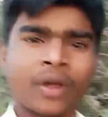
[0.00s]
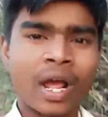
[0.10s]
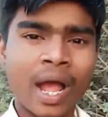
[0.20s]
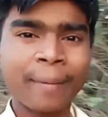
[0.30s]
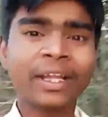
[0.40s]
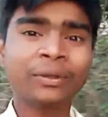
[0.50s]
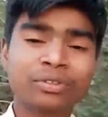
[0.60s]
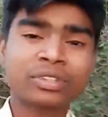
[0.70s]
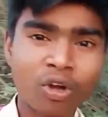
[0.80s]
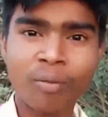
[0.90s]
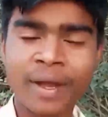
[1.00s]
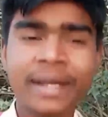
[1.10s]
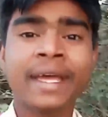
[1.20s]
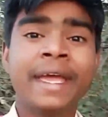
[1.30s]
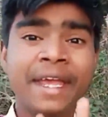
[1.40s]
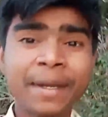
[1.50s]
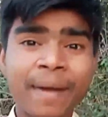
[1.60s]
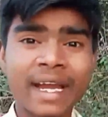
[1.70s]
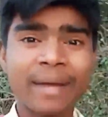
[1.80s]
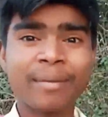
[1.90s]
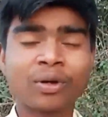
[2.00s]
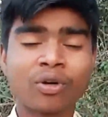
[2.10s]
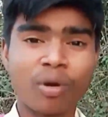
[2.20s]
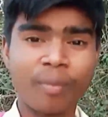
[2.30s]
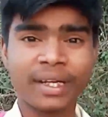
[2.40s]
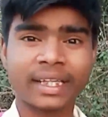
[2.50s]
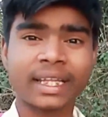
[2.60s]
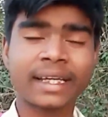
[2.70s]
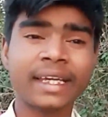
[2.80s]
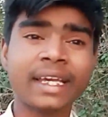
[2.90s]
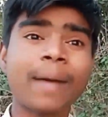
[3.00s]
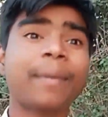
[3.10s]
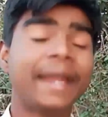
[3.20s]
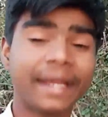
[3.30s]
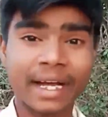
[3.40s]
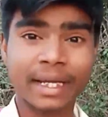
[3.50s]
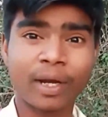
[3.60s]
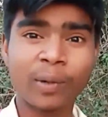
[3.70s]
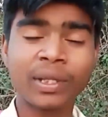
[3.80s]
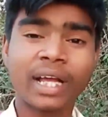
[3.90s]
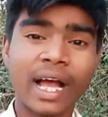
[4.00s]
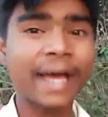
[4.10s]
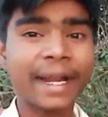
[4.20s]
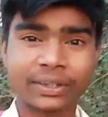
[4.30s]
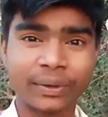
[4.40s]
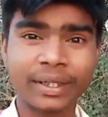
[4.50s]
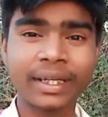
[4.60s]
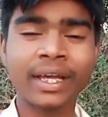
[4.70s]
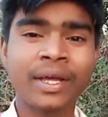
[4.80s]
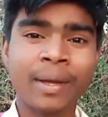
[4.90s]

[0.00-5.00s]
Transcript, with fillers: और अब आया दूसरा कॉमेंट इन भाई ने मेरे को कमेंट किया था कि आप रहने कहाँ के बाद मतलब कहाँ रहते हो ठीक है